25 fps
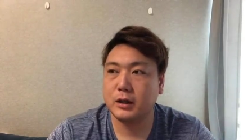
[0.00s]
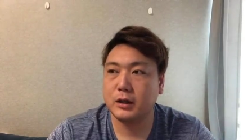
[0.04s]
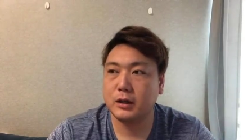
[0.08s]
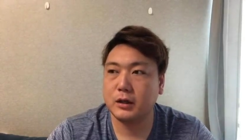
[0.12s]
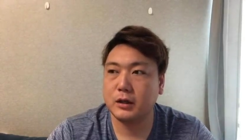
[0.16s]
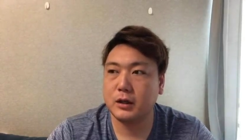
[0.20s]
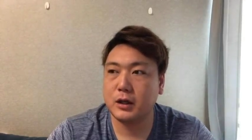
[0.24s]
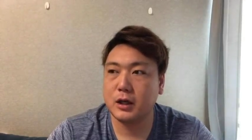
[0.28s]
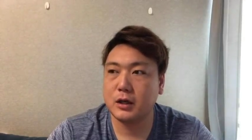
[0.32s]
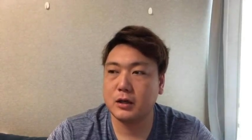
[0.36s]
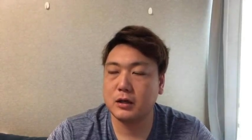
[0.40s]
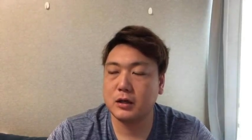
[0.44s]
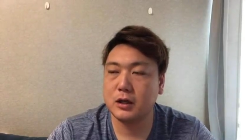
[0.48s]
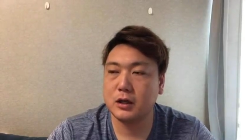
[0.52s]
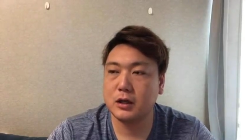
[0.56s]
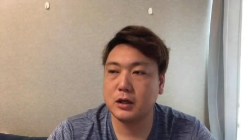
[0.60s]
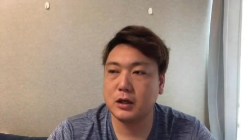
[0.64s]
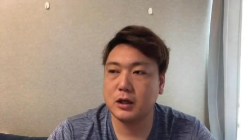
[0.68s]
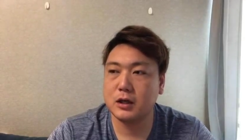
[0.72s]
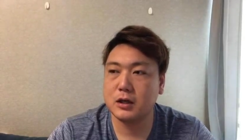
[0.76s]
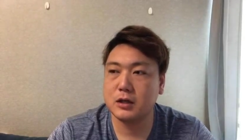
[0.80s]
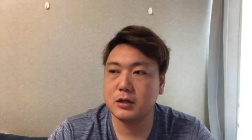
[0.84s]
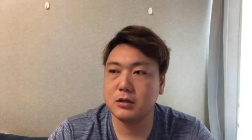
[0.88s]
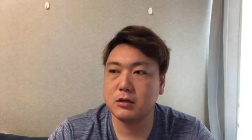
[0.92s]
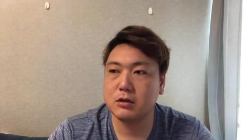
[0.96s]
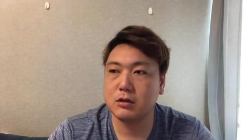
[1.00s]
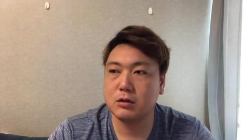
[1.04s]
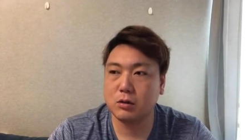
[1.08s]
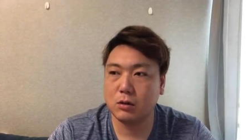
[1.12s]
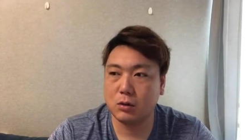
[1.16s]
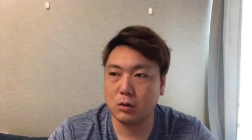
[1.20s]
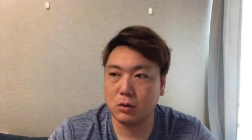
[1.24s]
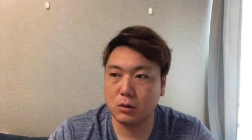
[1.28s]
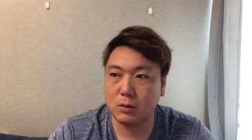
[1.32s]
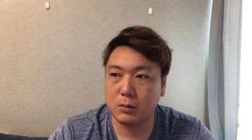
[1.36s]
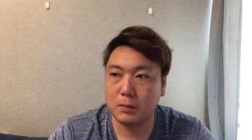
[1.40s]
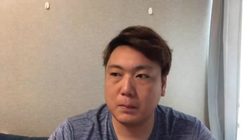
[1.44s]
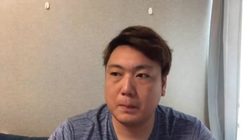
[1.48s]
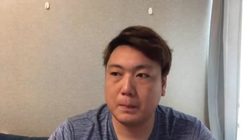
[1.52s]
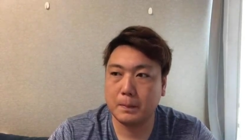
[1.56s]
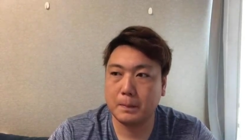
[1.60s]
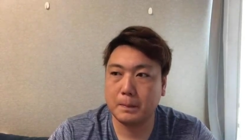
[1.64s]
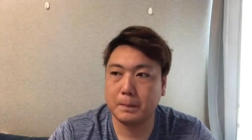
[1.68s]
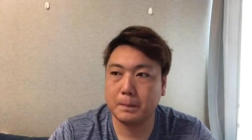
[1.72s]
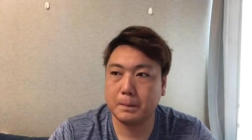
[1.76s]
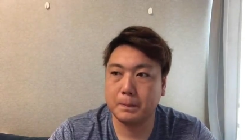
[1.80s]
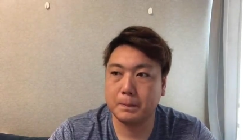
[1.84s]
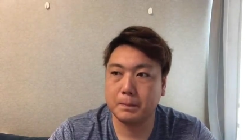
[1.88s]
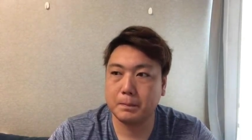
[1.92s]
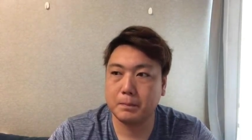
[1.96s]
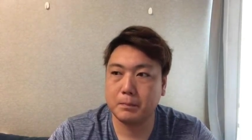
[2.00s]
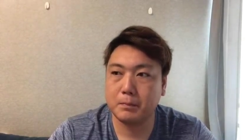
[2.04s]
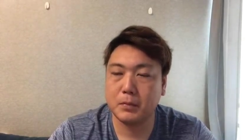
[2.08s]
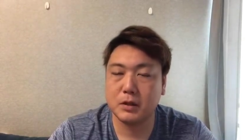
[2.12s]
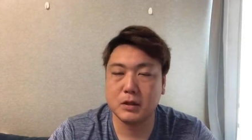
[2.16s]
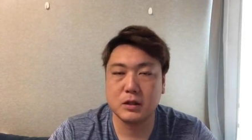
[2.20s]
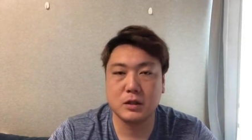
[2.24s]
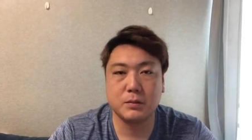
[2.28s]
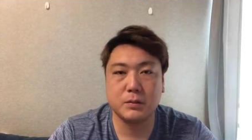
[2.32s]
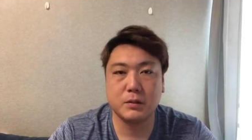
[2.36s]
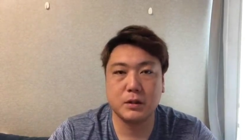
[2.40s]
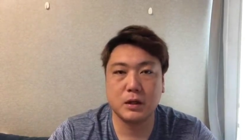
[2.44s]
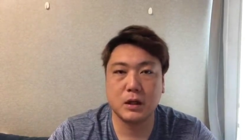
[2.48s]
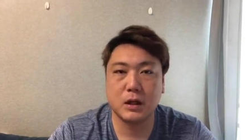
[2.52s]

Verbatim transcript: 亡くなったりすると、まあ、志村